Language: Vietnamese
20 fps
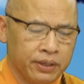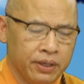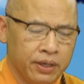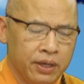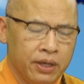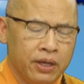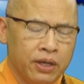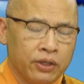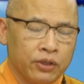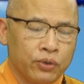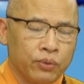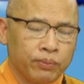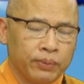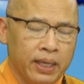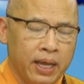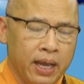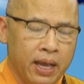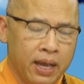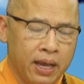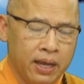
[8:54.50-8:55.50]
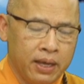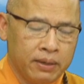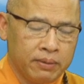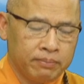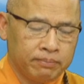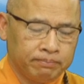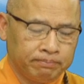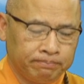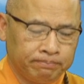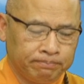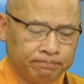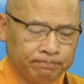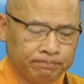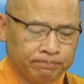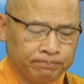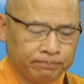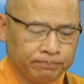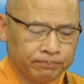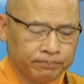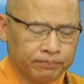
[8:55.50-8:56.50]
thứ ba là thức
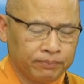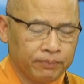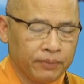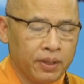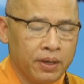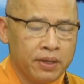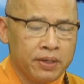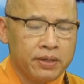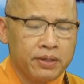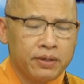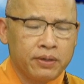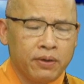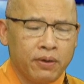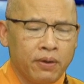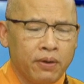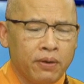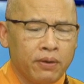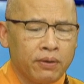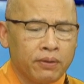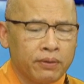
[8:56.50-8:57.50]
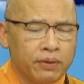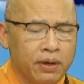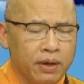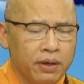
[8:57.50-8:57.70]
à, thứ tư là